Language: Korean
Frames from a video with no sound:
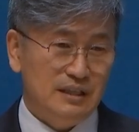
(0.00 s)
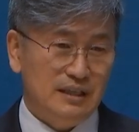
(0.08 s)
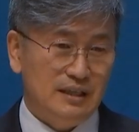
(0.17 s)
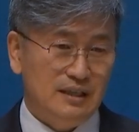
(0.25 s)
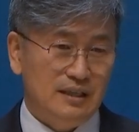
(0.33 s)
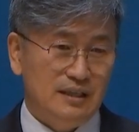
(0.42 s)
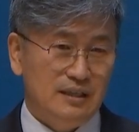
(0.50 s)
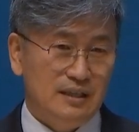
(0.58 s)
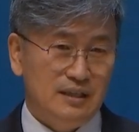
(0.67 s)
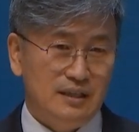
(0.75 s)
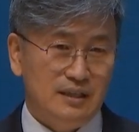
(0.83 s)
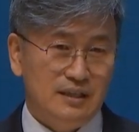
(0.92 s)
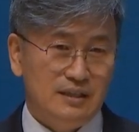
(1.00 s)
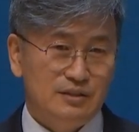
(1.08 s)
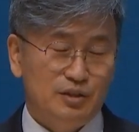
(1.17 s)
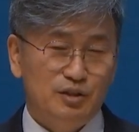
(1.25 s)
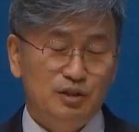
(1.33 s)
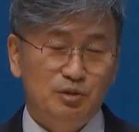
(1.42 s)
아,
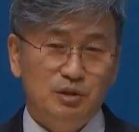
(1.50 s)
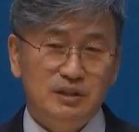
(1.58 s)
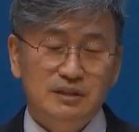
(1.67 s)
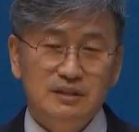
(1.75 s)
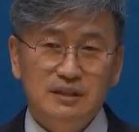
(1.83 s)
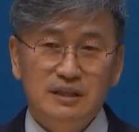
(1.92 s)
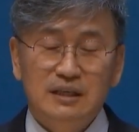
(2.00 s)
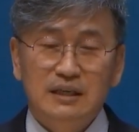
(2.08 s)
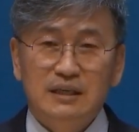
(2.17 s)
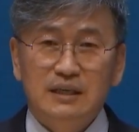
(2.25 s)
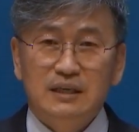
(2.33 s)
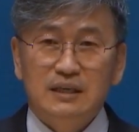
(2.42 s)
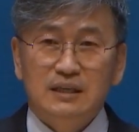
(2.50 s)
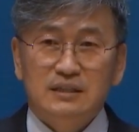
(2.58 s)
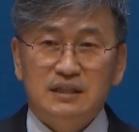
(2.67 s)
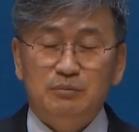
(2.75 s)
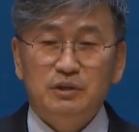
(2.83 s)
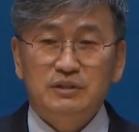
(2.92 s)
저희 교회는
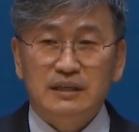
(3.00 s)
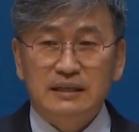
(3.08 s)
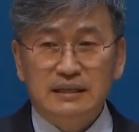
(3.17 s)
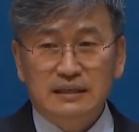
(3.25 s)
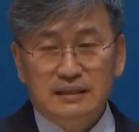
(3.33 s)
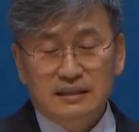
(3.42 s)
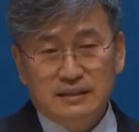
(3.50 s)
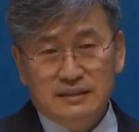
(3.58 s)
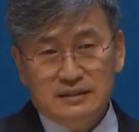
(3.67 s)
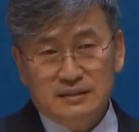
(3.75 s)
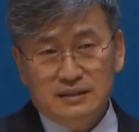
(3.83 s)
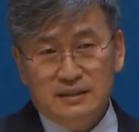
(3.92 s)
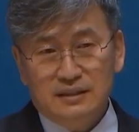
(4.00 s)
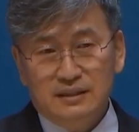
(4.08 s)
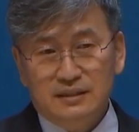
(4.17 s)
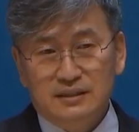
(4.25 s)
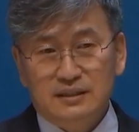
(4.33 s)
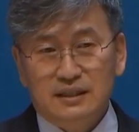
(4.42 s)
3월 달에
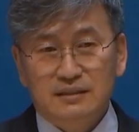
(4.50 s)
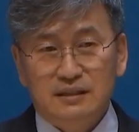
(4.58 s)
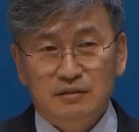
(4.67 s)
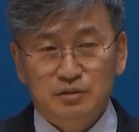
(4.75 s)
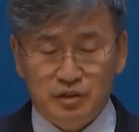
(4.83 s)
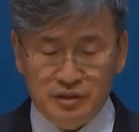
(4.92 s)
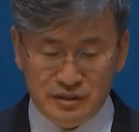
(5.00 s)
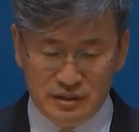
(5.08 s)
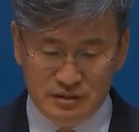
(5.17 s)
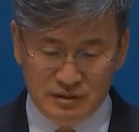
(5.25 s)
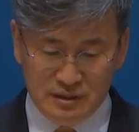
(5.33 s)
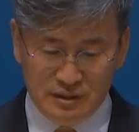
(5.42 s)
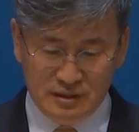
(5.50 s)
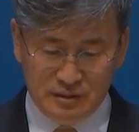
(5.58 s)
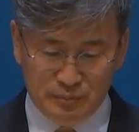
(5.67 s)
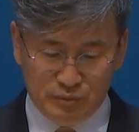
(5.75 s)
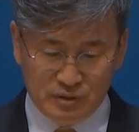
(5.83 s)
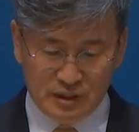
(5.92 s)
시작을 하고 저희
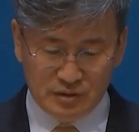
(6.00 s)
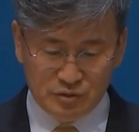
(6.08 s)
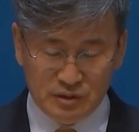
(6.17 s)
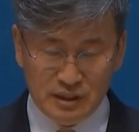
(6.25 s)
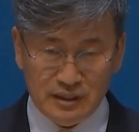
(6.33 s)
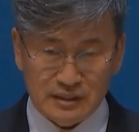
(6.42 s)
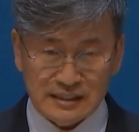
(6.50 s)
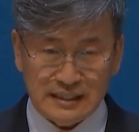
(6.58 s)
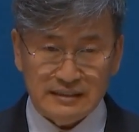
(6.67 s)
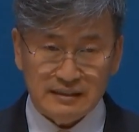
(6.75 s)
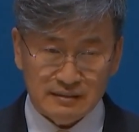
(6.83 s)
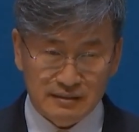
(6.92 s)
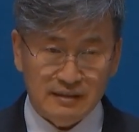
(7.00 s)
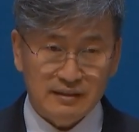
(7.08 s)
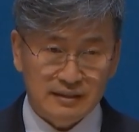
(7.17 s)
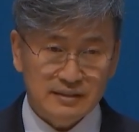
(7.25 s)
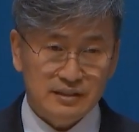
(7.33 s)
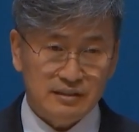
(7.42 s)
지역이 북가주의
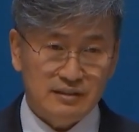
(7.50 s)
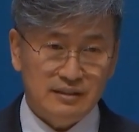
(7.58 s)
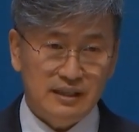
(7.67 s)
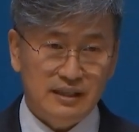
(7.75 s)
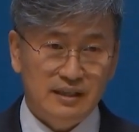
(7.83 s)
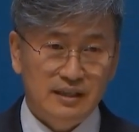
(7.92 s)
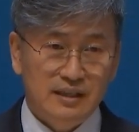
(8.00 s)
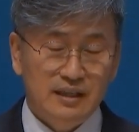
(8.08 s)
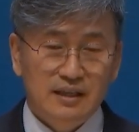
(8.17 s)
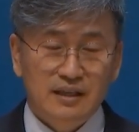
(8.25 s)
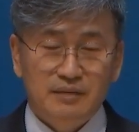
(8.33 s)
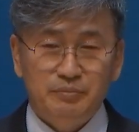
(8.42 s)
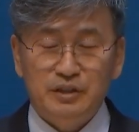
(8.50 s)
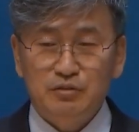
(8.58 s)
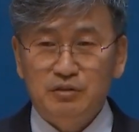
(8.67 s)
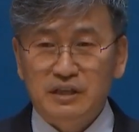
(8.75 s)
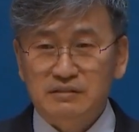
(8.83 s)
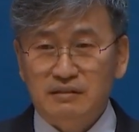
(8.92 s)
산타클라라는 지역인데
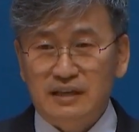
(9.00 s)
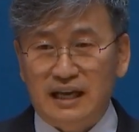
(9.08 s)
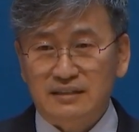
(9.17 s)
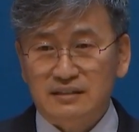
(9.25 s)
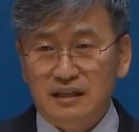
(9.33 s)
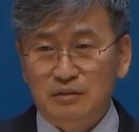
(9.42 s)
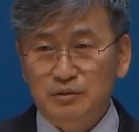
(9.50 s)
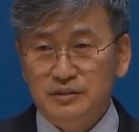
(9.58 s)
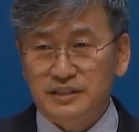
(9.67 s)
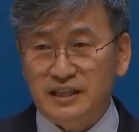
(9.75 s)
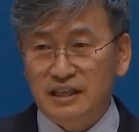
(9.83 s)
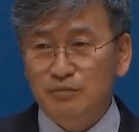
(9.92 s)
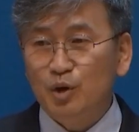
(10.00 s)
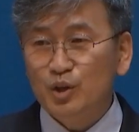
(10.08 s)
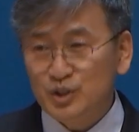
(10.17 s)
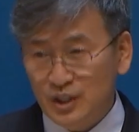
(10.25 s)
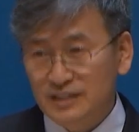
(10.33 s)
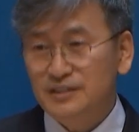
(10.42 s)
미국에서 락다운을 제일
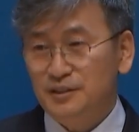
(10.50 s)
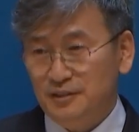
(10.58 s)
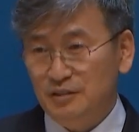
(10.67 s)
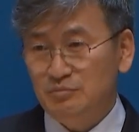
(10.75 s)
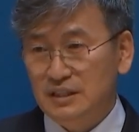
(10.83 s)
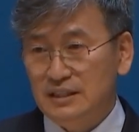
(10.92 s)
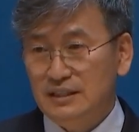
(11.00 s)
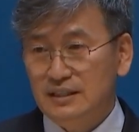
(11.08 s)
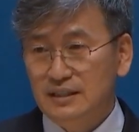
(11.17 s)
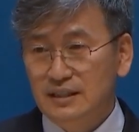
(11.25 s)
먼저 한 지역입니다.